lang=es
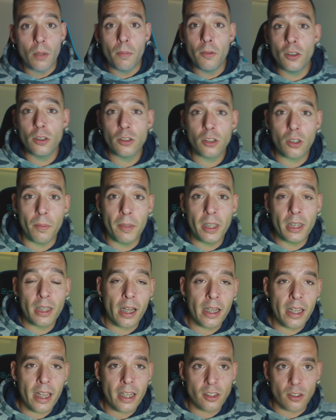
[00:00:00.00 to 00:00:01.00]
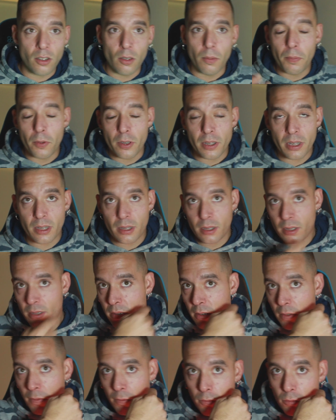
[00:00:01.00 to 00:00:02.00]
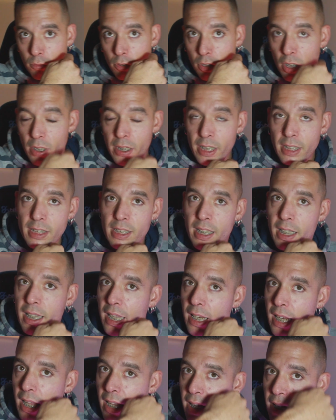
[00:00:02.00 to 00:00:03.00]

¿Cómo os comentaría esto? Pues fusiones de que la